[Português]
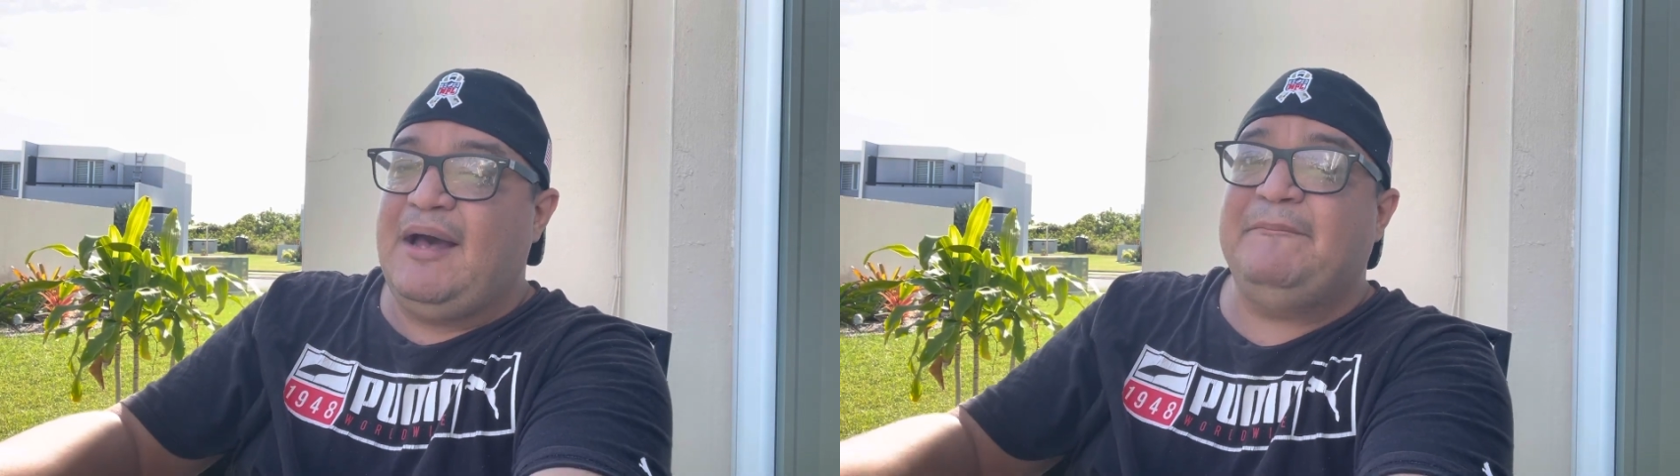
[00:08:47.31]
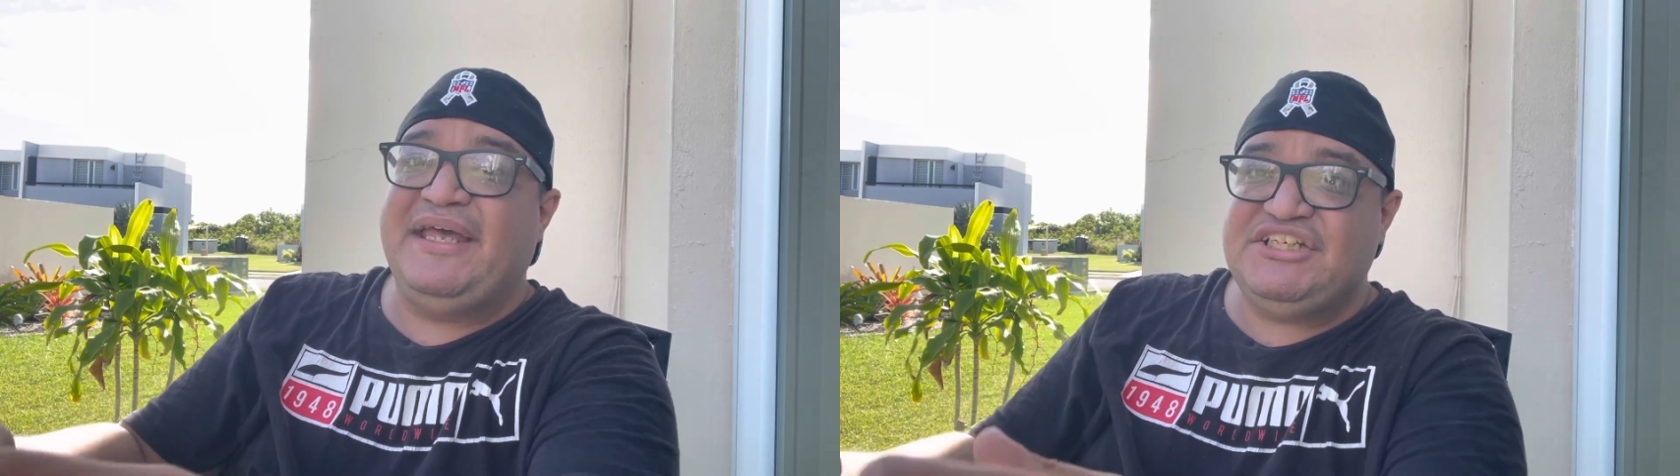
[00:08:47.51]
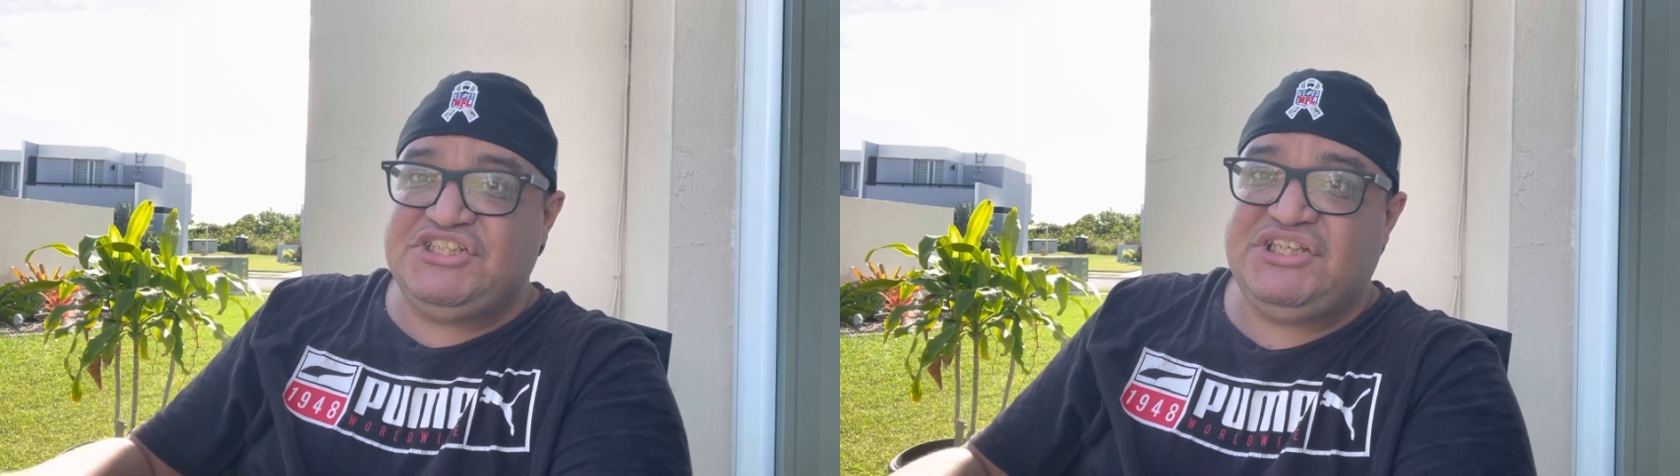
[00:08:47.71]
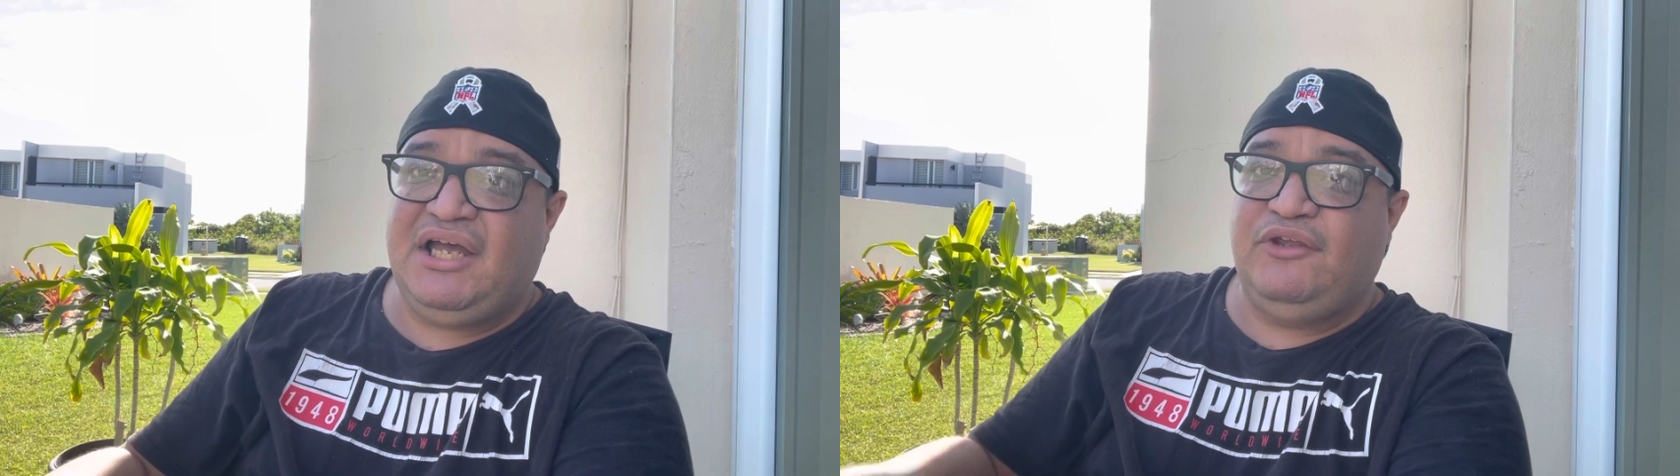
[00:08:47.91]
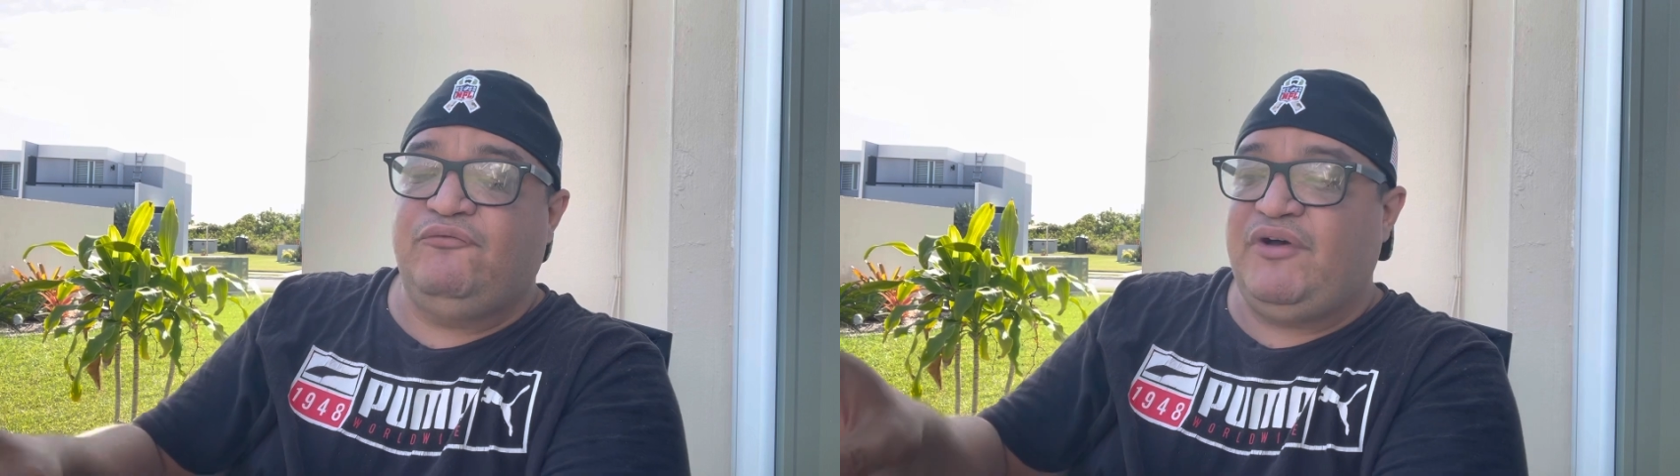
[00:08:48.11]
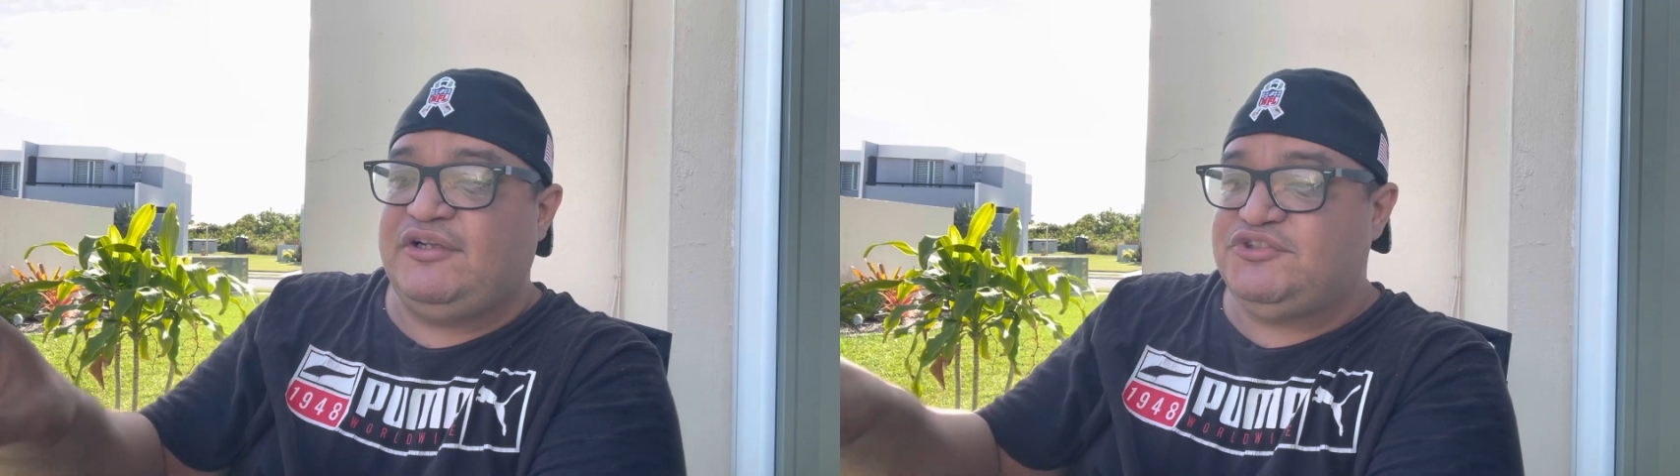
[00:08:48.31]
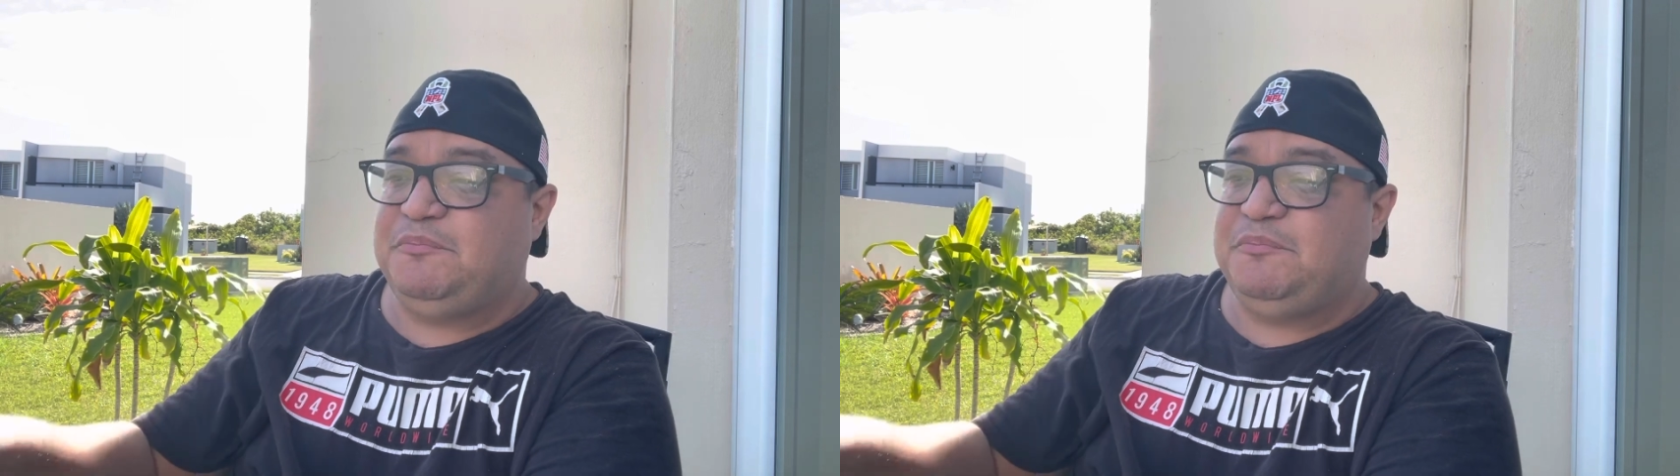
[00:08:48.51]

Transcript: a besta e o falso